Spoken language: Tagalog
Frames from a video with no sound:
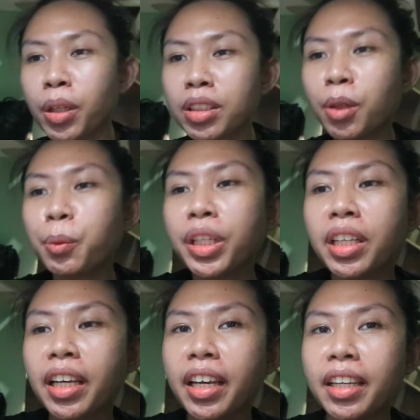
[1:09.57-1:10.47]
What a
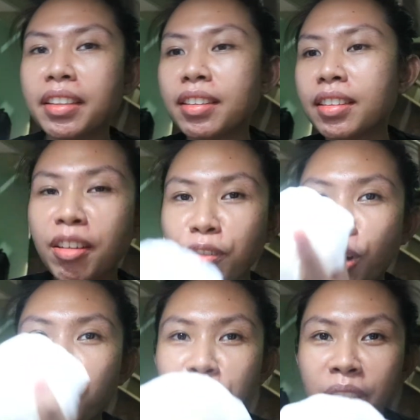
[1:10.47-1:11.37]
weekend!
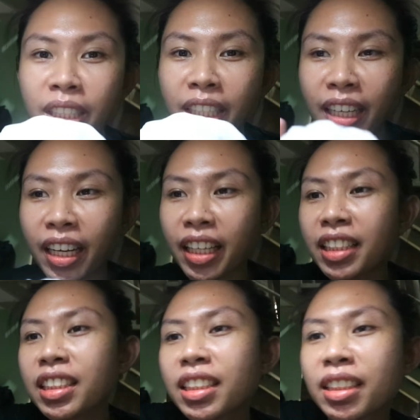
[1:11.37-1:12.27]
Leftover na
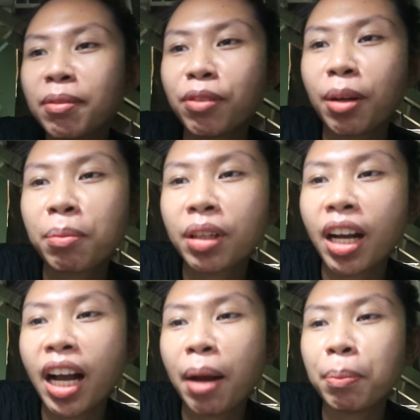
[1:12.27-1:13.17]
rice
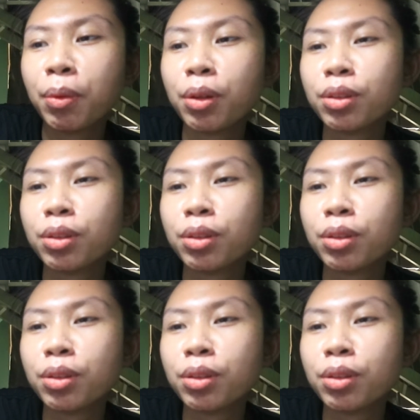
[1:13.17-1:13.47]
kahapon.